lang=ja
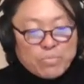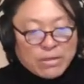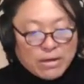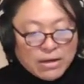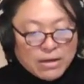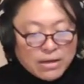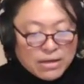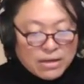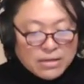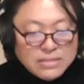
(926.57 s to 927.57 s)

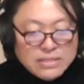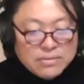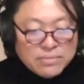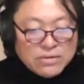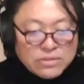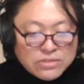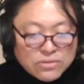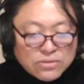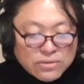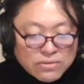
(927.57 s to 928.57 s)
はいまあ、うち
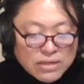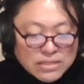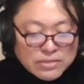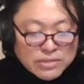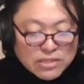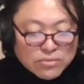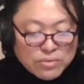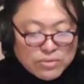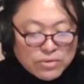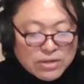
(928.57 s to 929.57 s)
の弟は西村
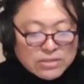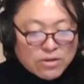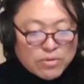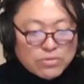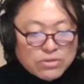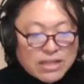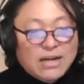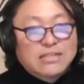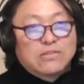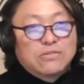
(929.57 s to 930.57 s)
智美の映像を撮って
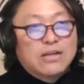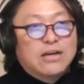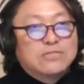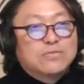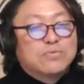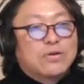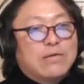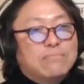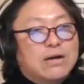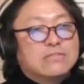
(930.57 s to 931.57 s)
なかったので
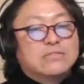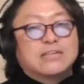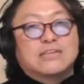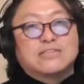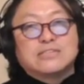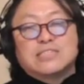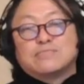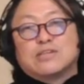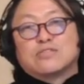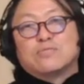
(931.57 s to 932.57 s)
僕あんまり歌ってる
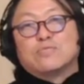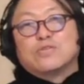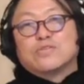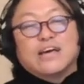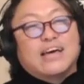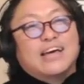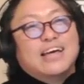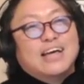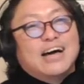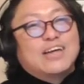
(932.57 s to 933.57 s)
西村智美をね
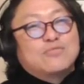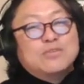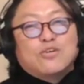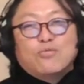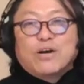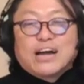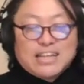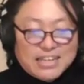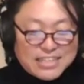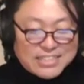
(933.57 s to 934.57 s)
あの見た覚えが
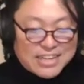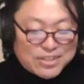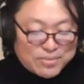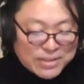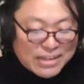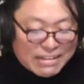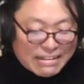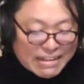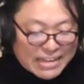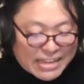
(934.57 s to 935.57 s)
ないんですけれどもね
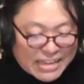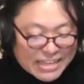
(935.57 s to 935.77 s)
はい